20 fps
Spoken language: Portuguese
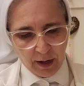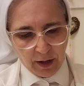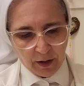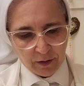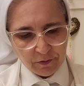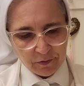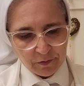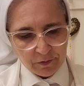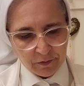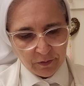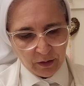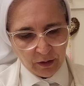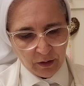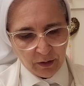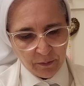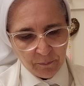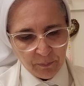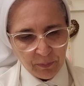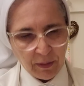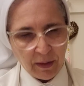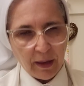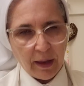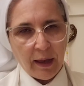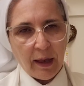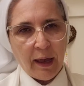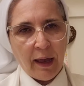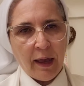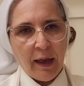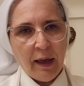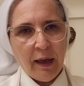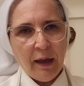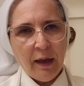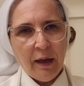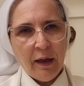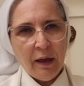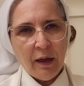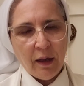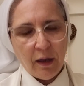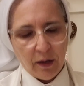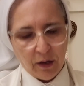Assim é
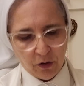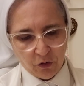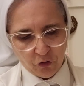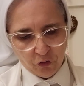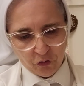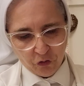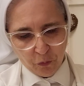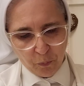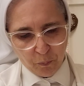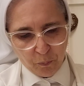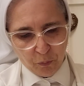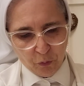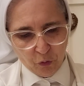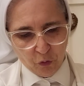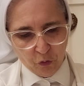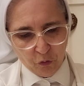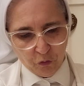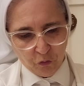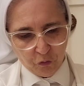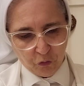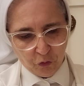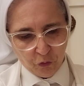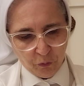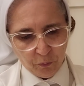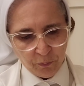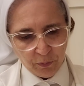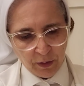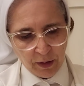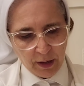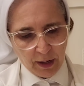este povo.